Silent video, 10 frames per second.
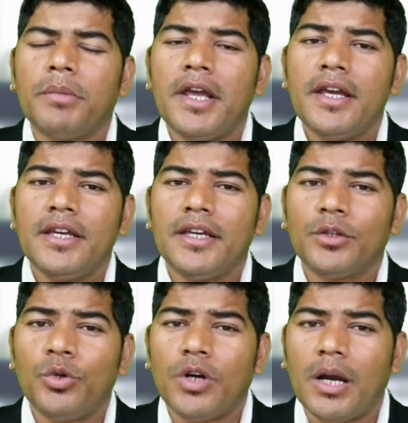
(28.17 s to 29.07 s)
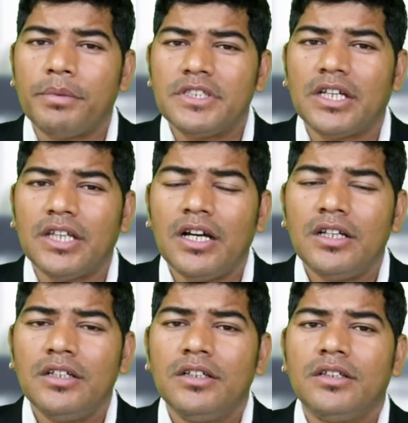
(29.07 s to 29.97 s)
में इनको काफ़ी ज़्यादा
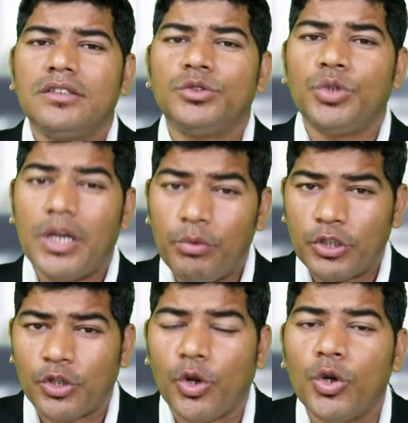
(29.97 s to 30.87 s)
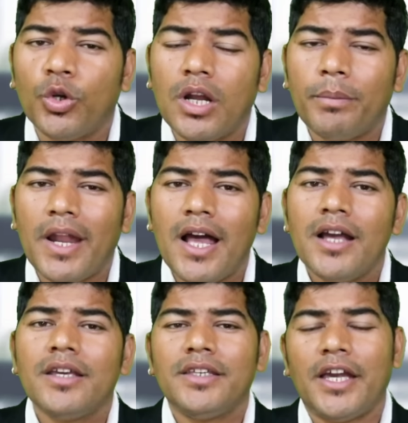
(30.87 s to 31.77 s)
जो है वो ट्रोल होना पड़ा
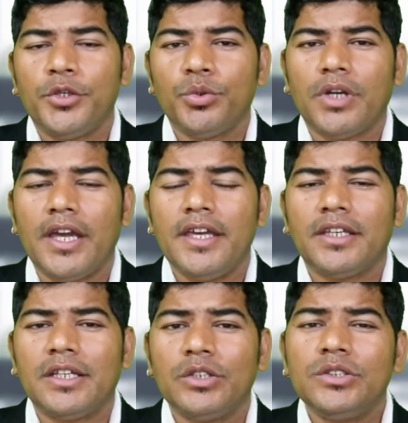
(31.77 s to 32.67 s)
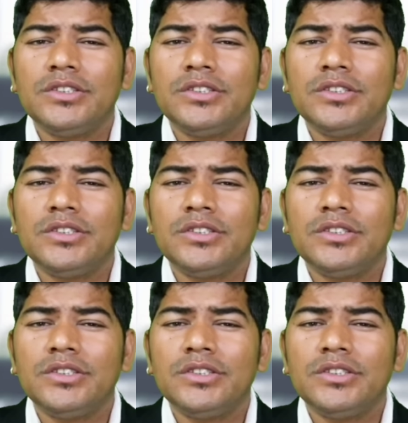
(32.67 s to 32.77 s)
या यूँ कहें इनके